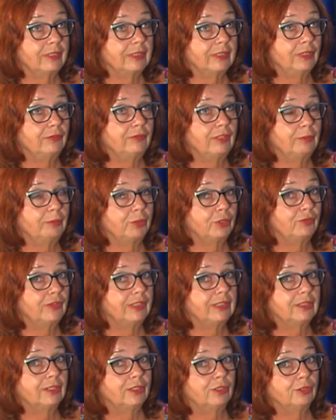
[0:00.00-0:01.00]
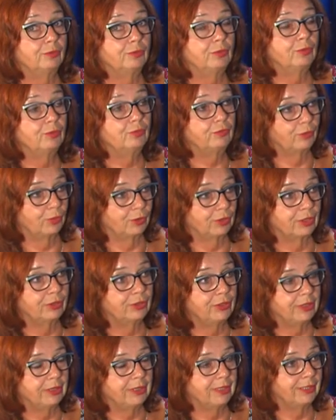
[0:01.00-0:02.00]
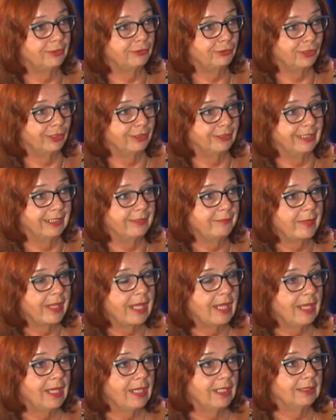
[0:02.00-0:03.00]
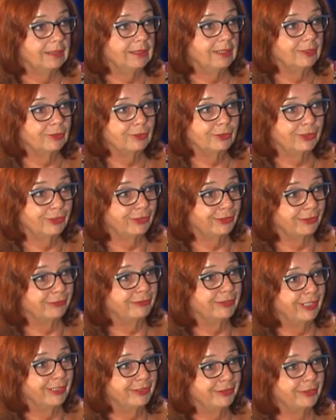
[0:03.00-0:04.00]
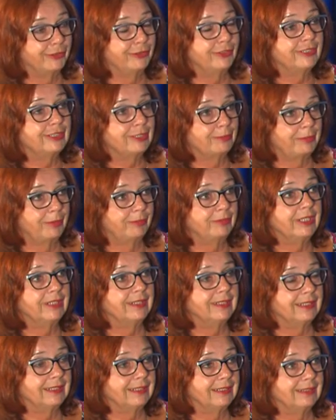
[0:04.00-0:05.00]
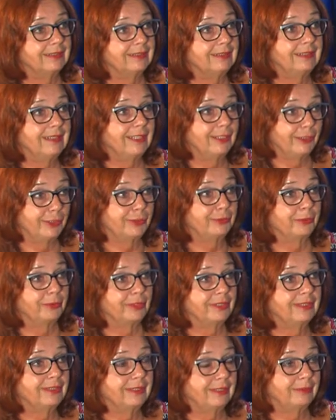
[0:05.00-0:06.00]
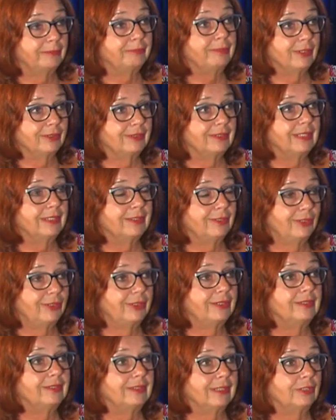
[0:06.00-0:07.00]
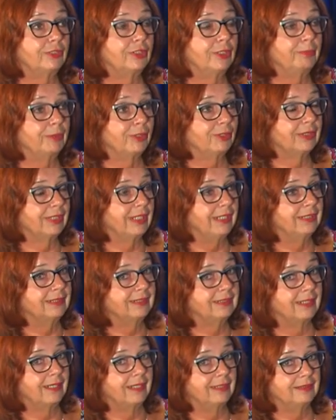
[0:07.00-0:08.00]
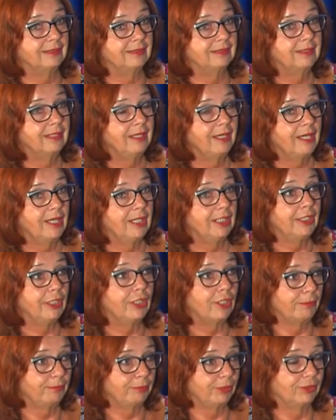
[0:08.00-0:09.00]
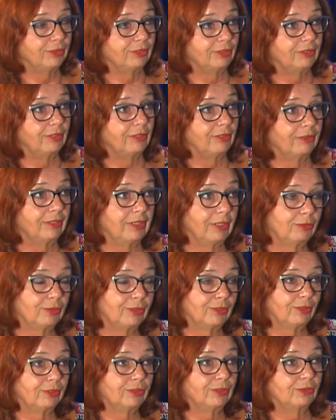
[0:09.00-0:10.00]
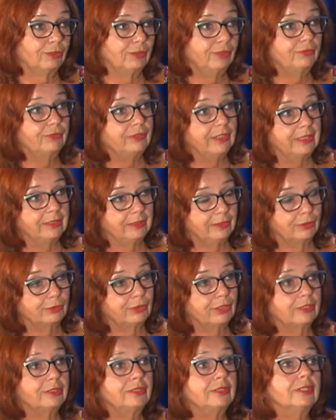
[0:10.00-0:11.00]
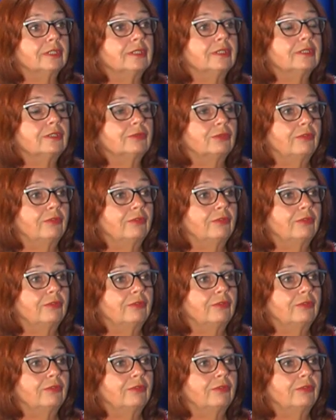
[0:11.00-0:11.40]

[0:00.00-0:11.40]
festiwal poświęcony był twórczości Klęczona. No, Krzysztof Klęczon, niezapomniana dla niektórych postać naszej polskiej estrady i kompozytor, i autor słów, i jednocześnie